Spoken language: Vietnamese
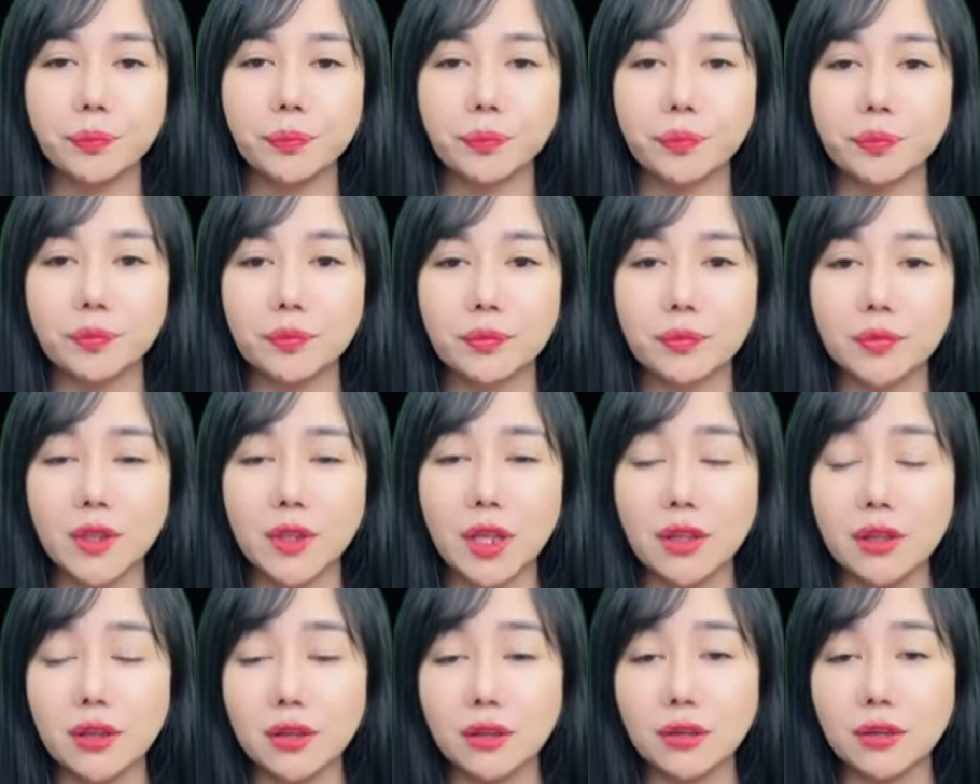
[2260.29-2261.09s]
Đây
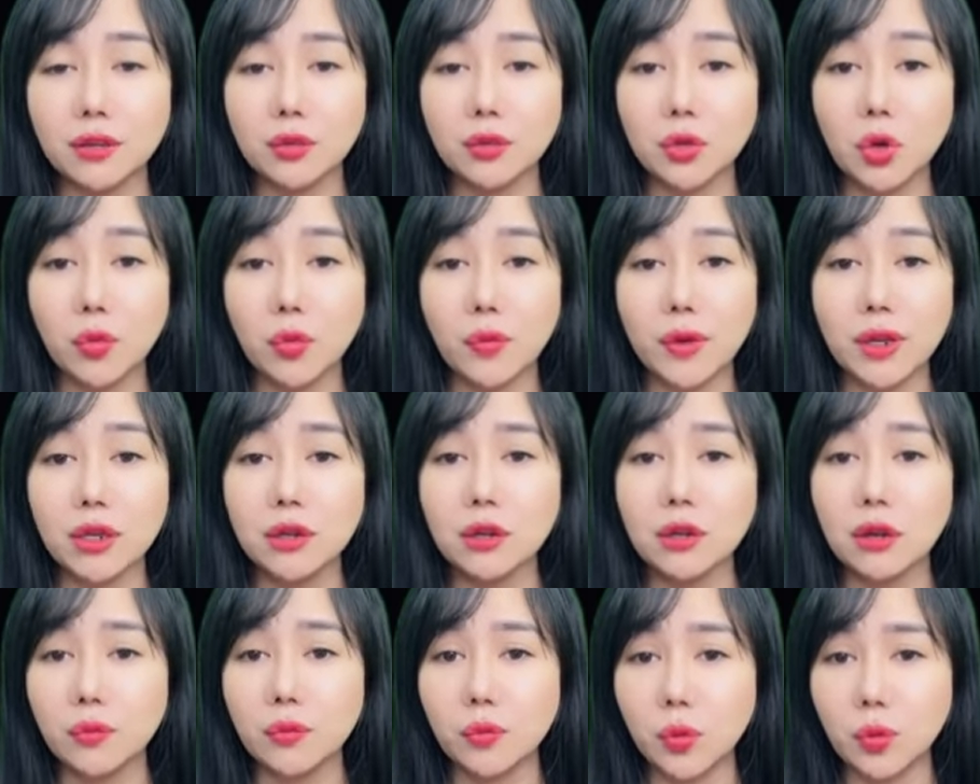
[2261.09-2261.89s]
vẫn là một bí
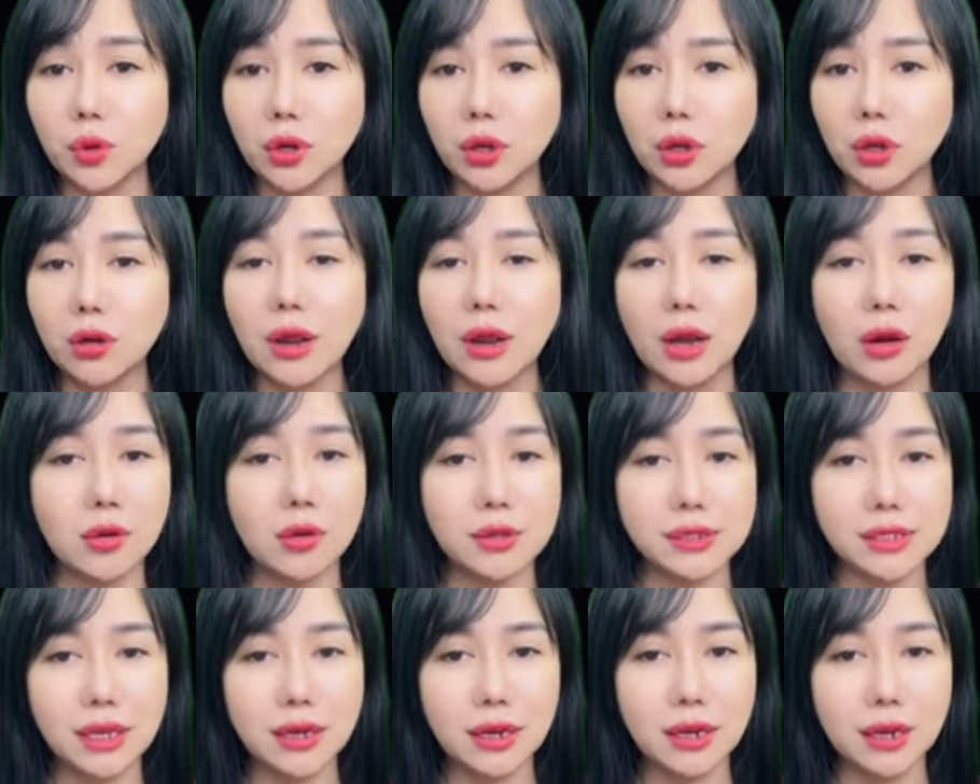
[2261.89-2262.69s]
mật chưa có lời
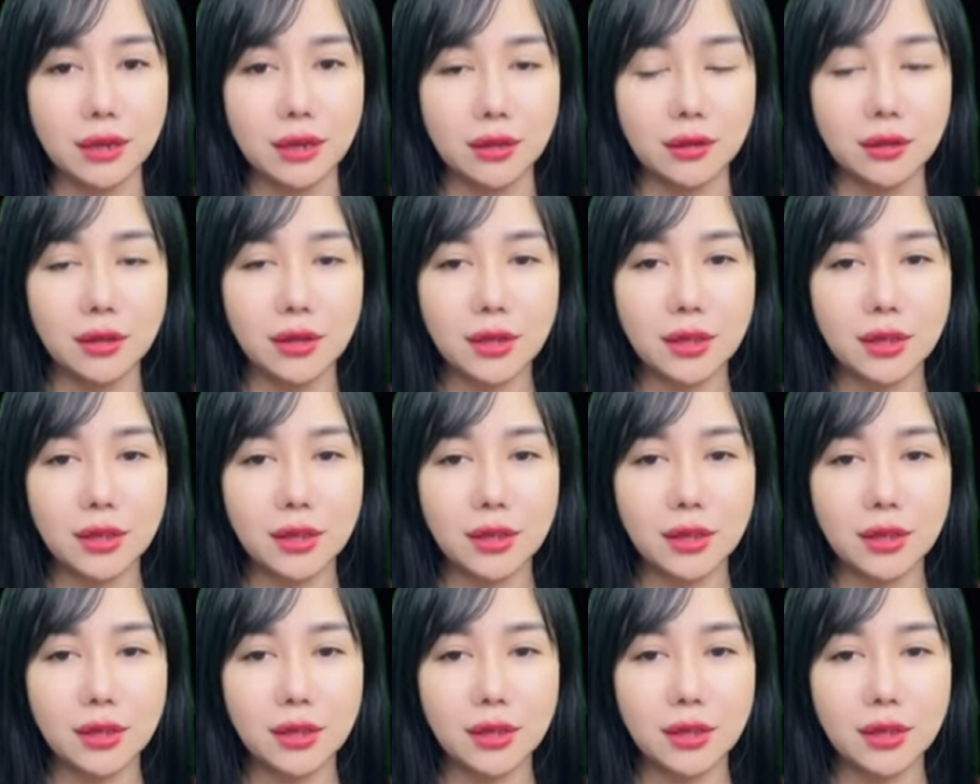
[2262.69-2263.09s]
giải đáp.